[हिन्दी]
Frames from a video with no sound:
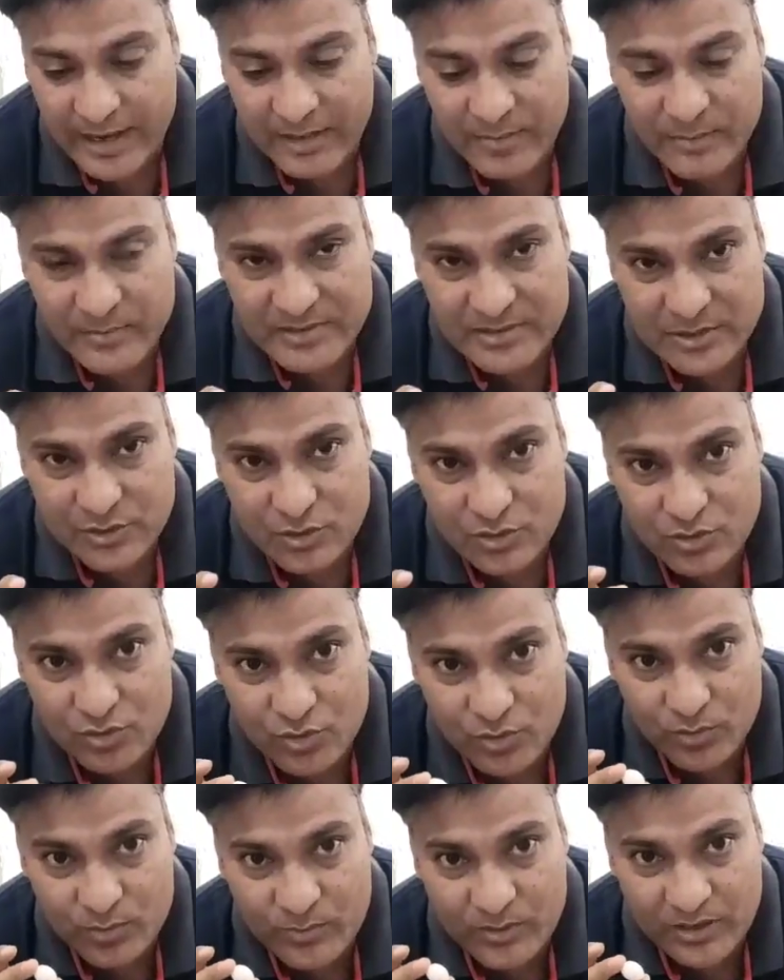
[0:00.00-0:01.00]
एग में से
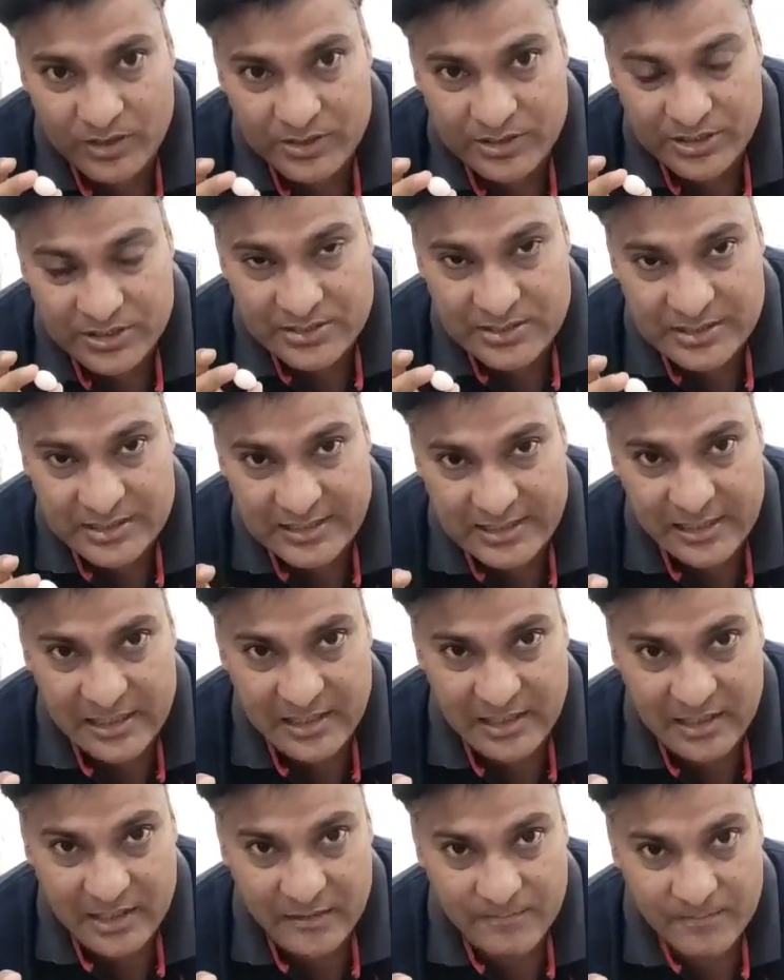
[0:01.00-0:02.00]
जो चिक्स
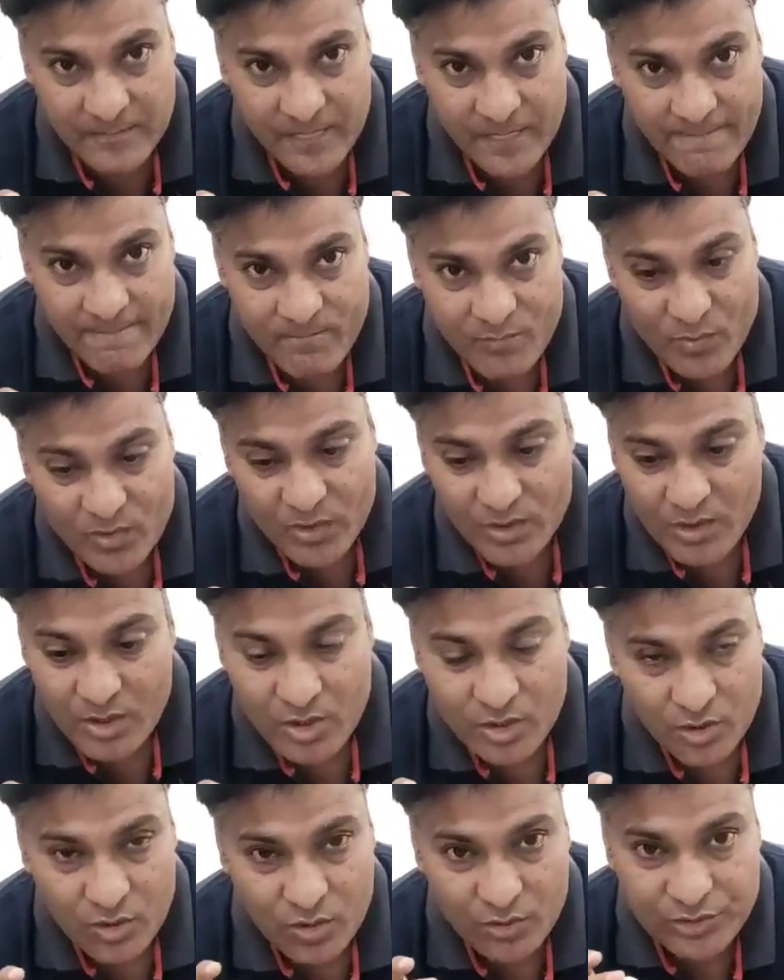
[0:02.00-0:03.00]
निकलेंगे
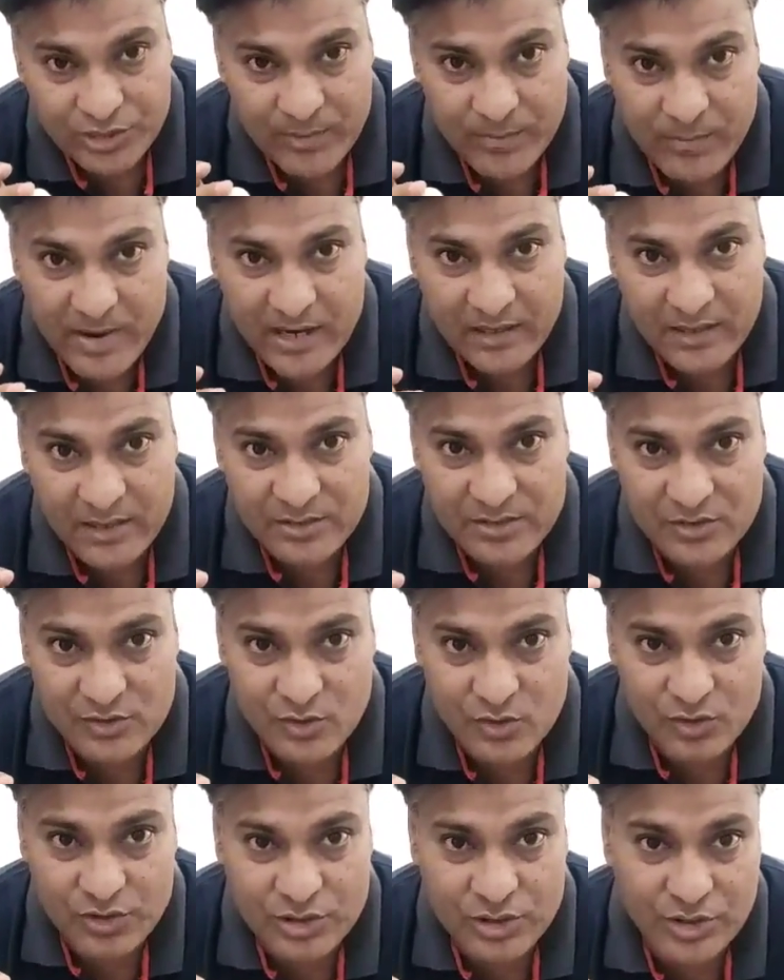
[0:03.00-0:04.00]
तो ये मान के
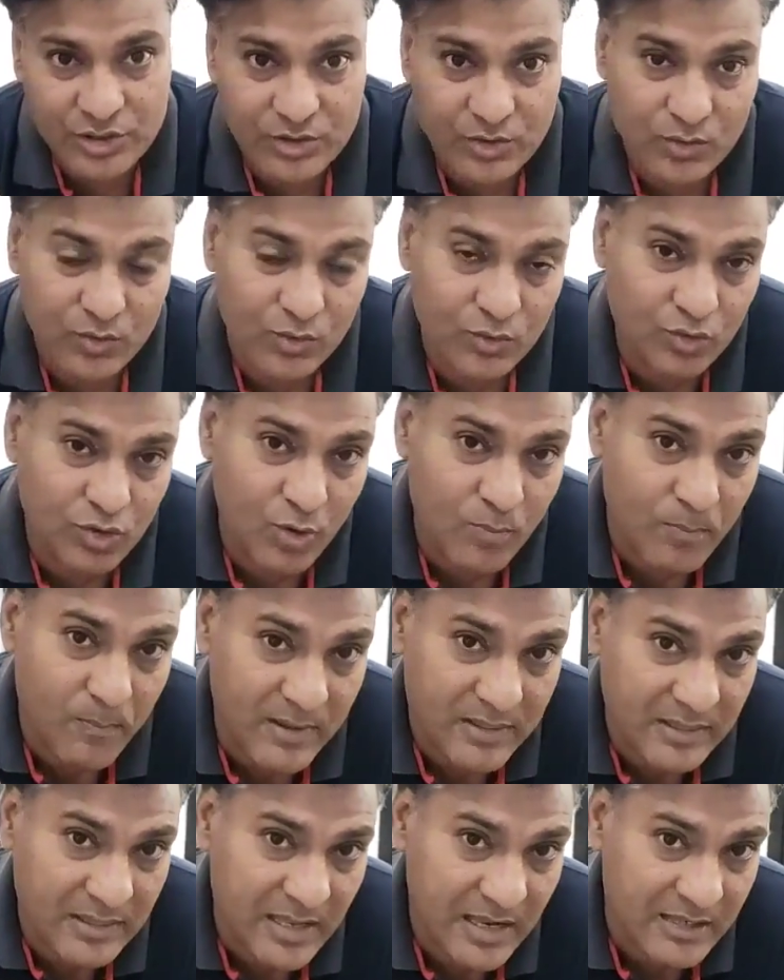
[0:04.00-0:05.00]
चलो कि उनको
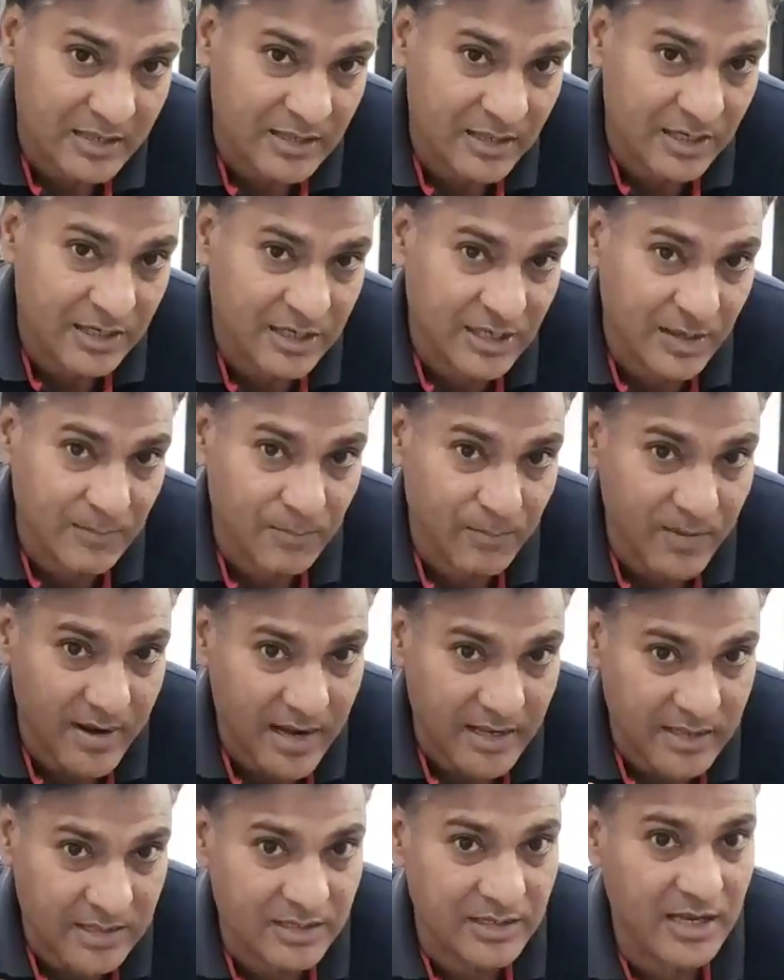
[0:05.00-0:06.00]
पंद्रह दिन के
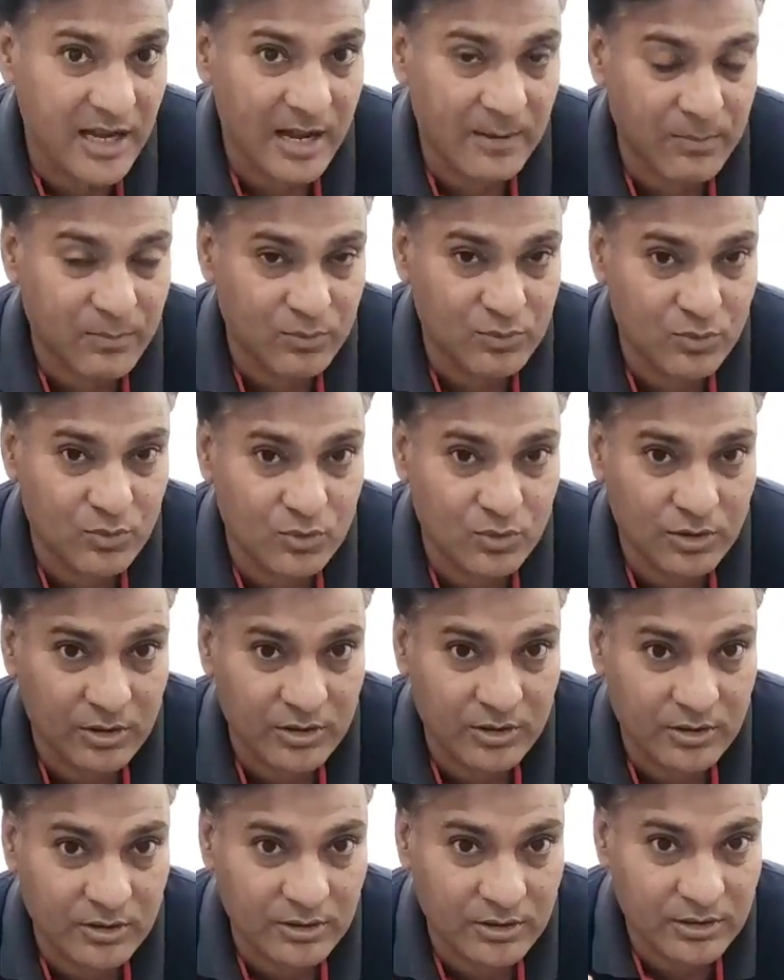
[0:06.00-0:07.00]
बाद ही आप
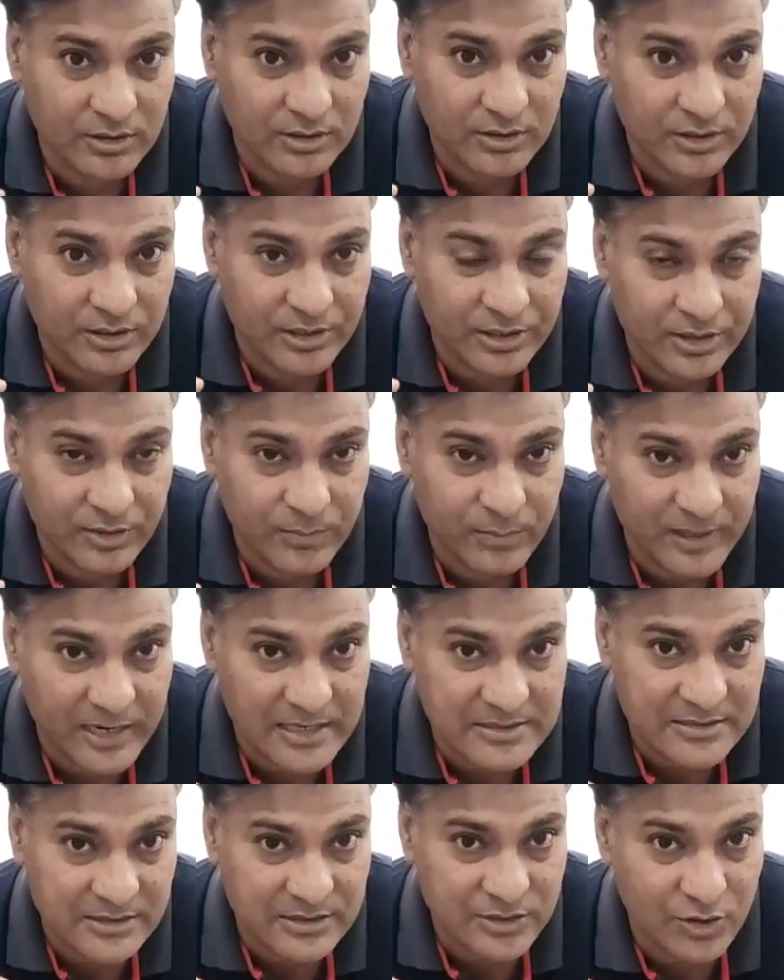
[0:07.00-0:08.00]
रिंग
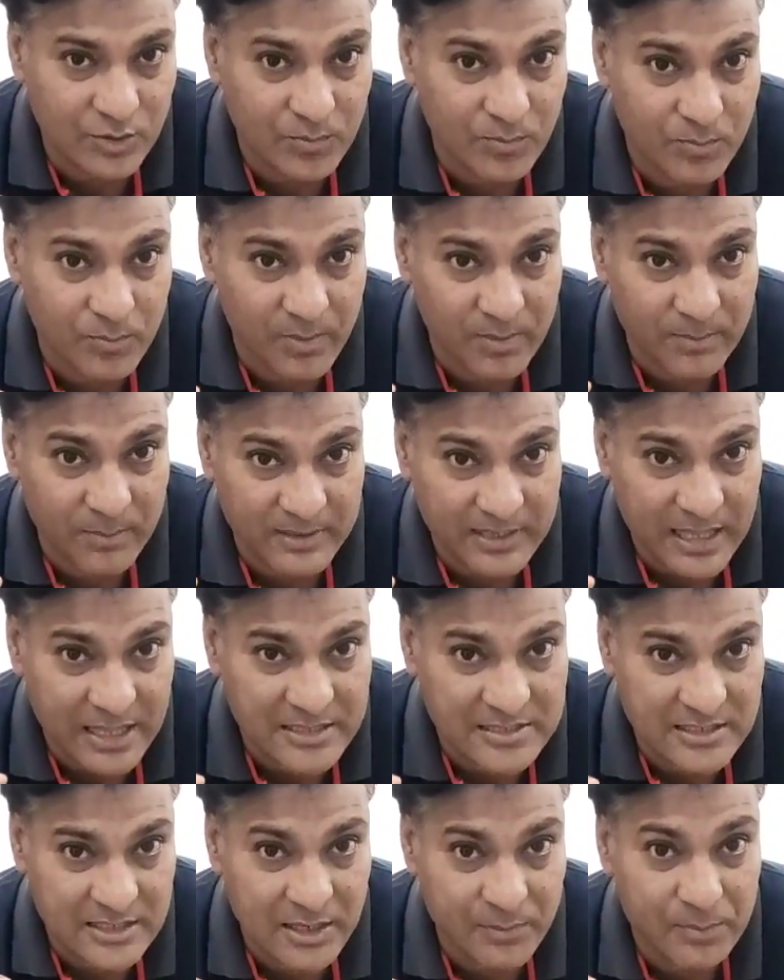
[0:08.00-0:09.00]
पहना सकते हो
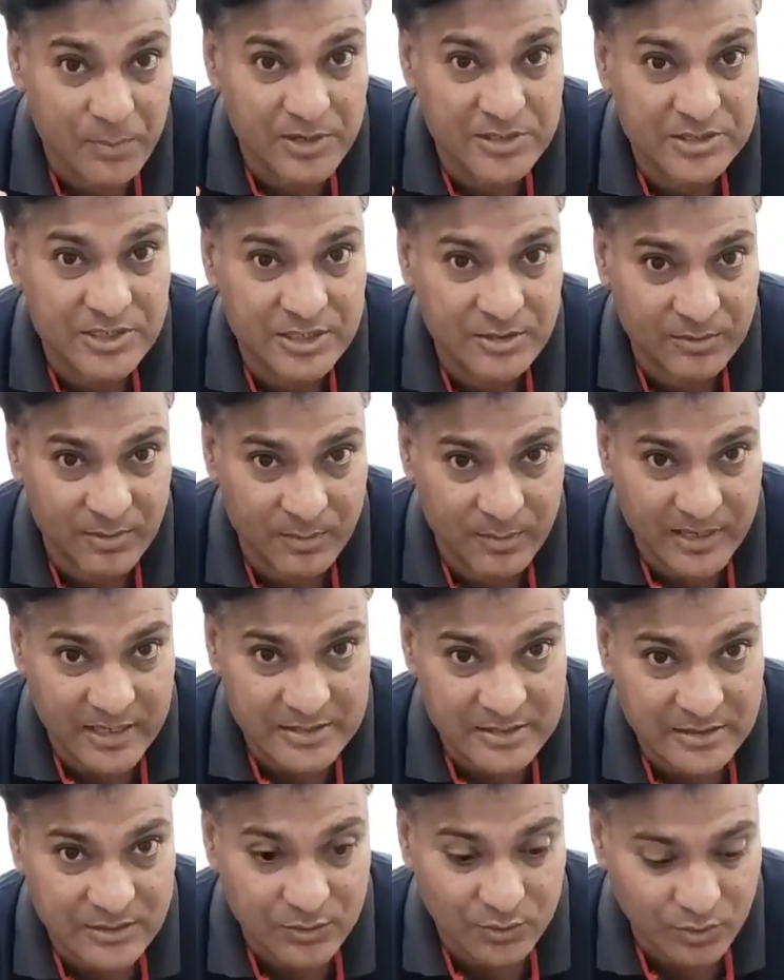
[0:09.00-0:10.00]
पंद्रह दिन से लेकर बीस दिन के
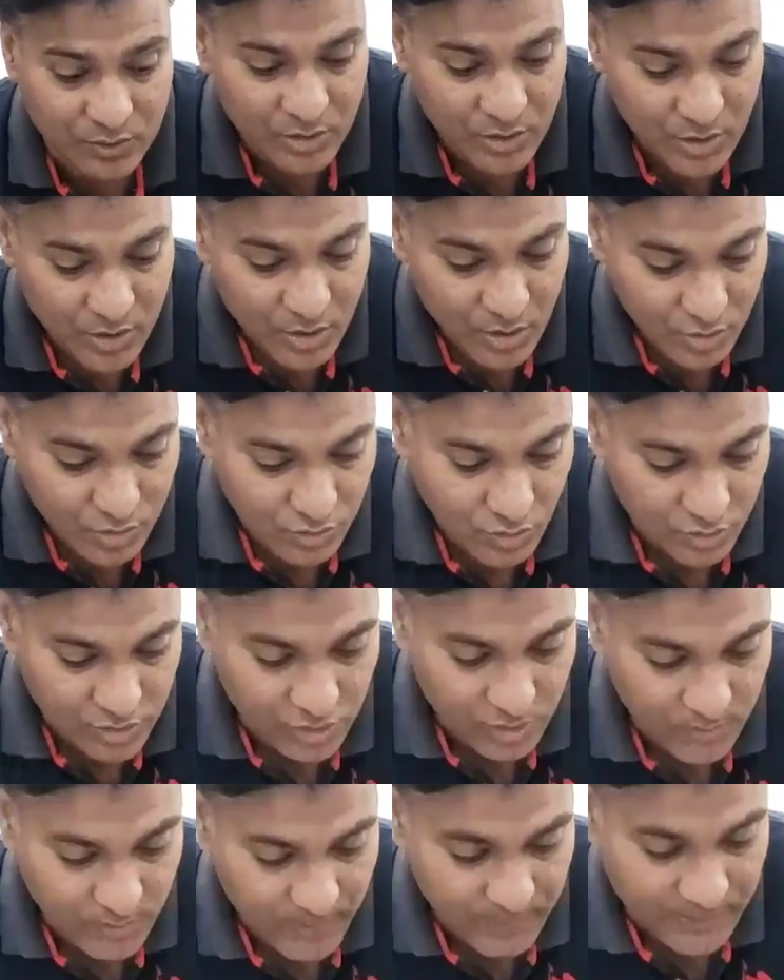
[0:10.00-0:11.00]
पहना सकते हो
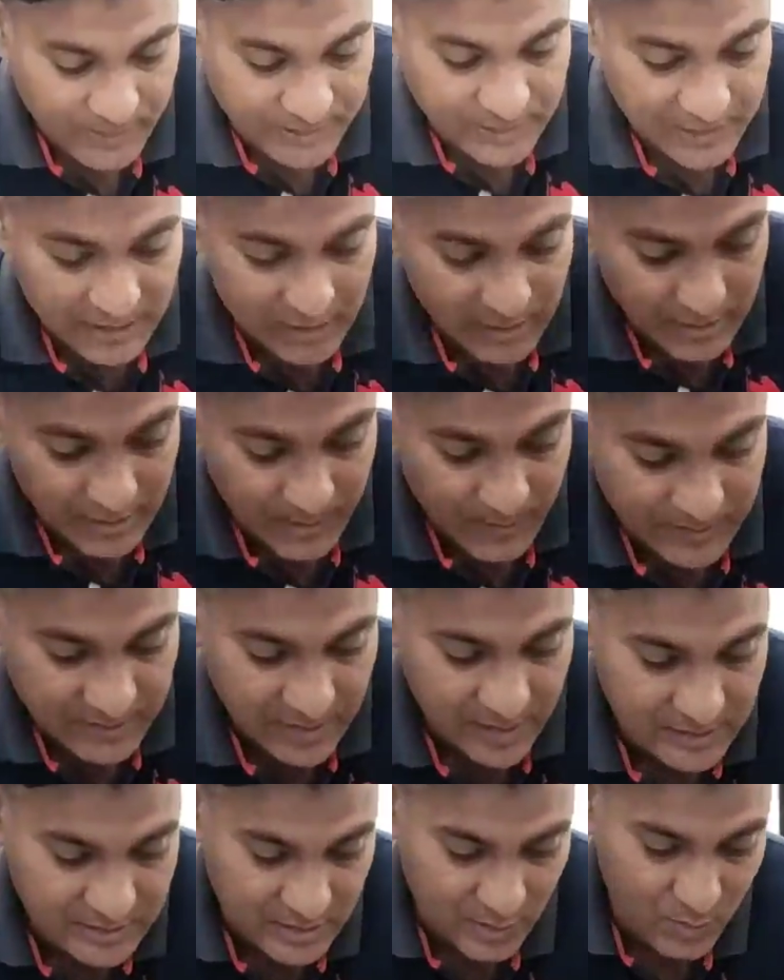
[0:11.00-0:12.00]
क्योंकि मैं प्रैक्टिकल ये
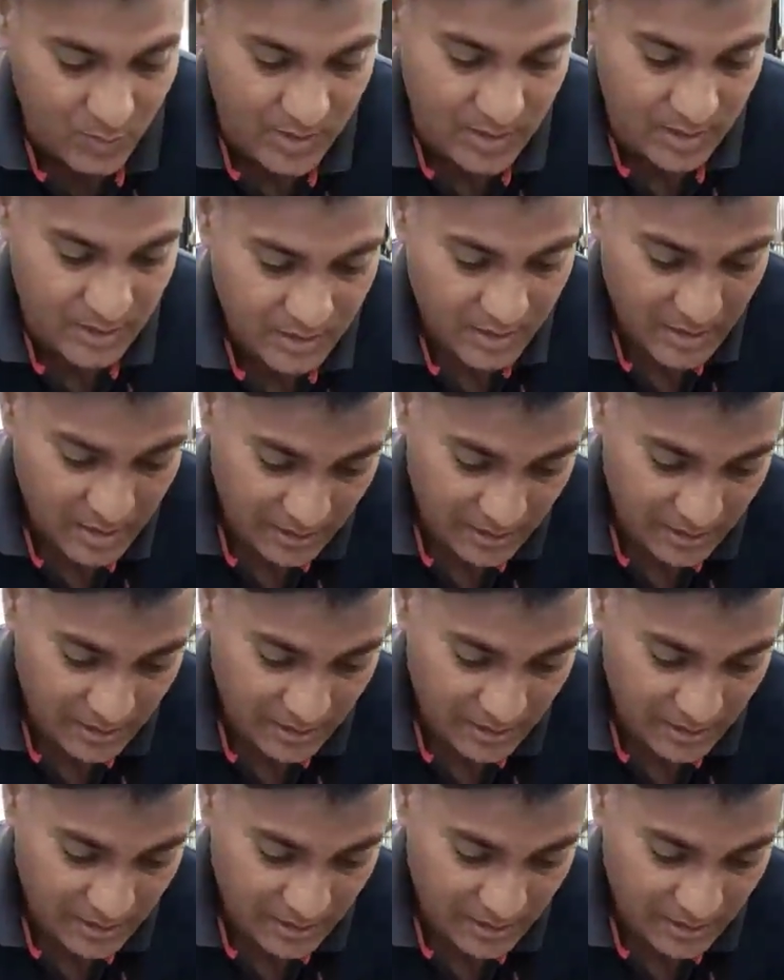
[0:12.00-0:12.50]
बताना चाहूँगा